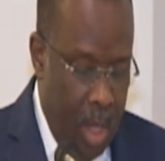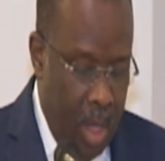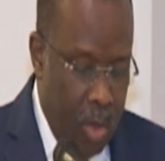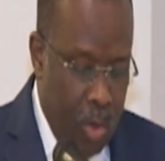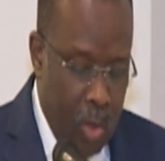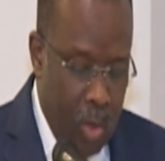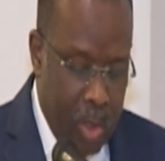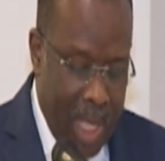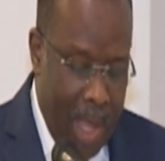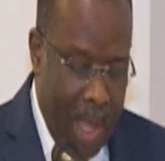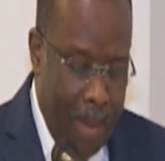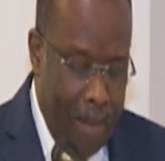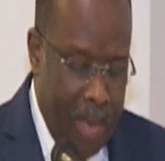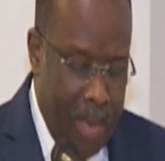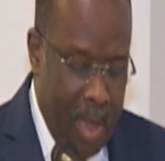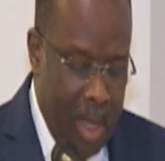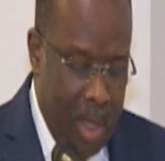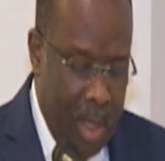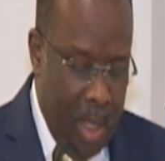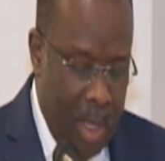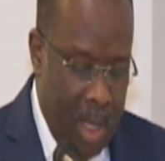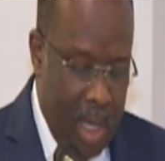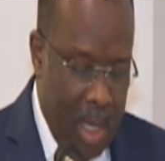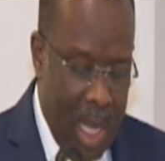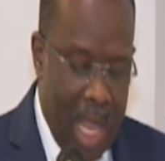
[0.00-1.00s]

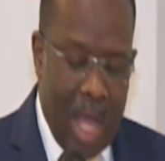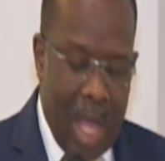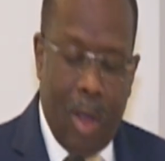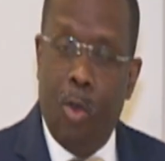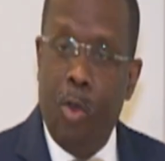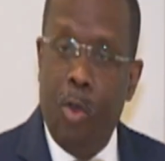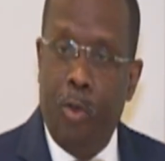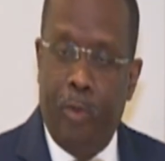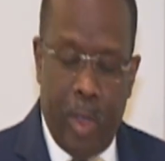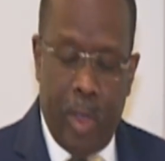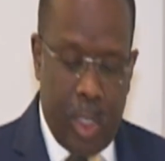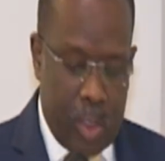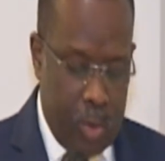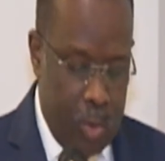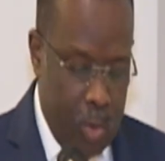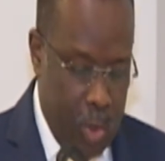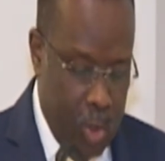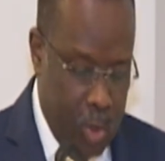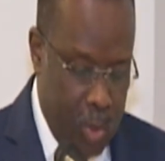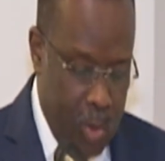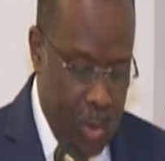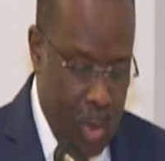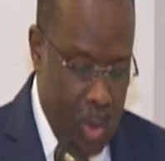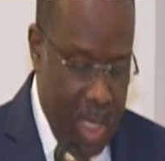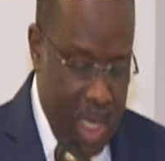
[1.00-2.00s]
notamment la Convention
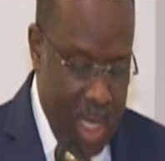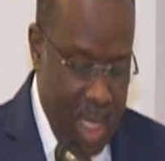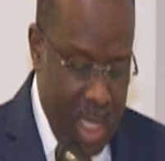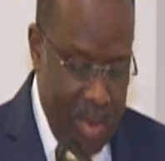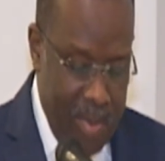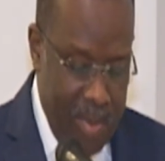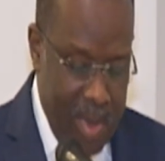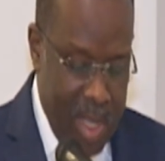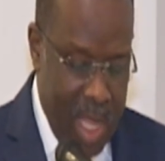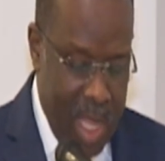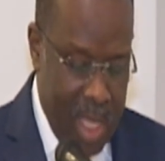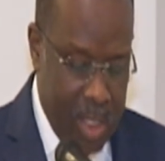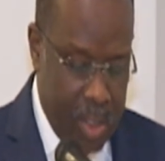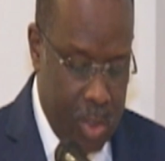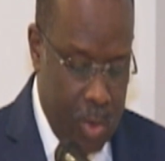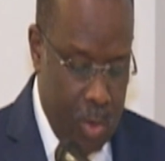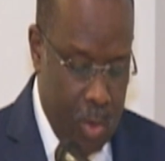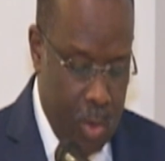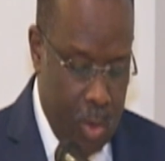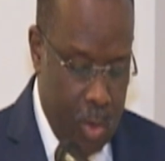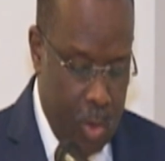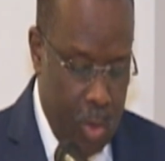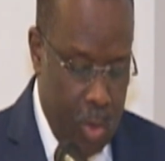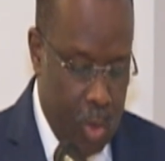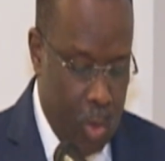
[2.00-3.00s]
sur
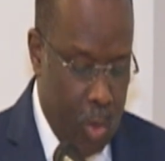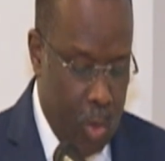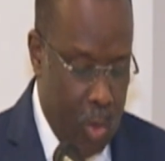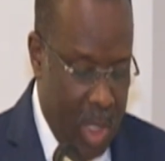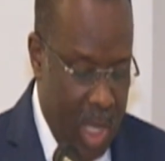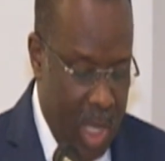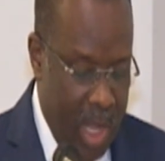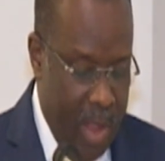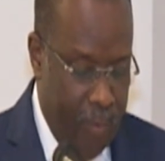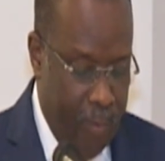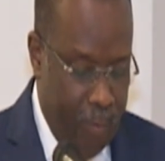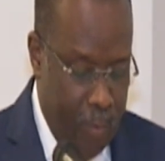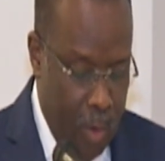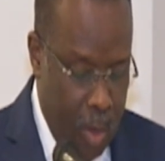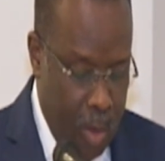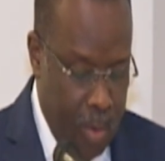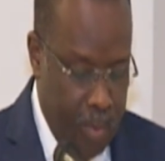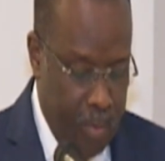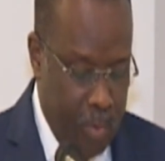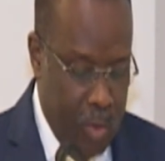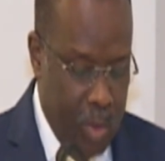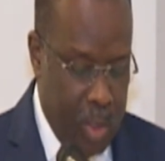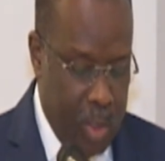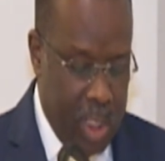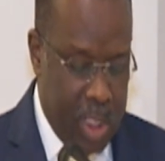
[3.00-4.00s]
l'élimination de toutes les
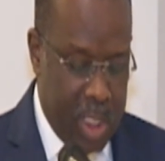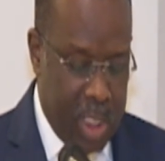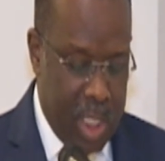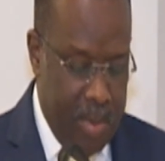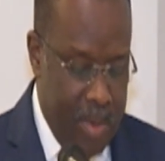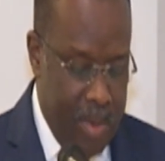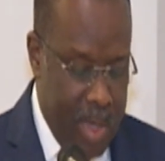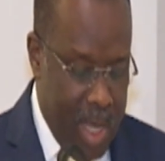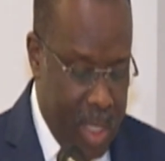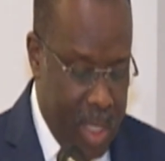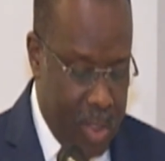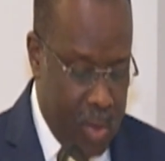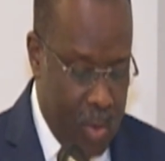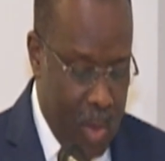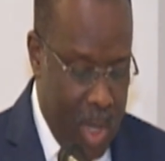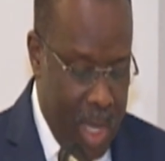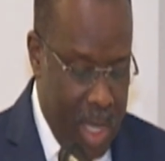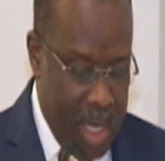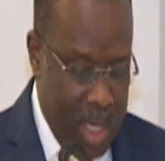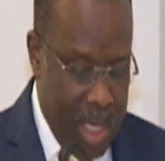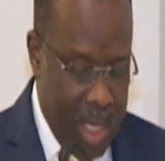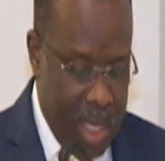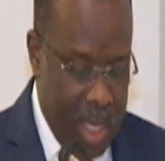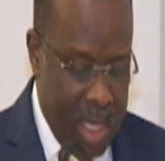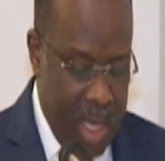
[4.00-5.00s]
formes de discrimination à
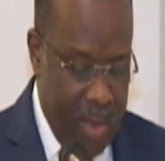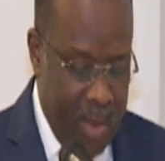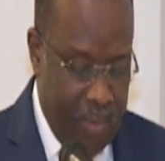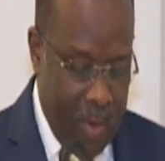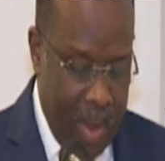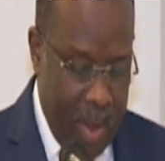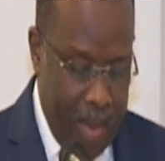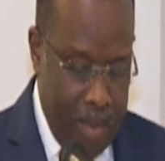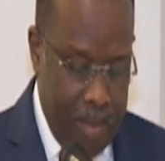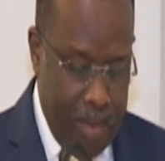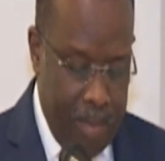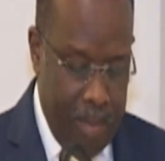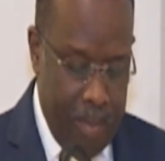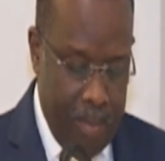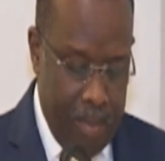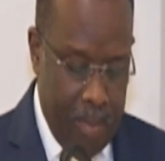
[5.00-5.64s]
l'égard des femmes,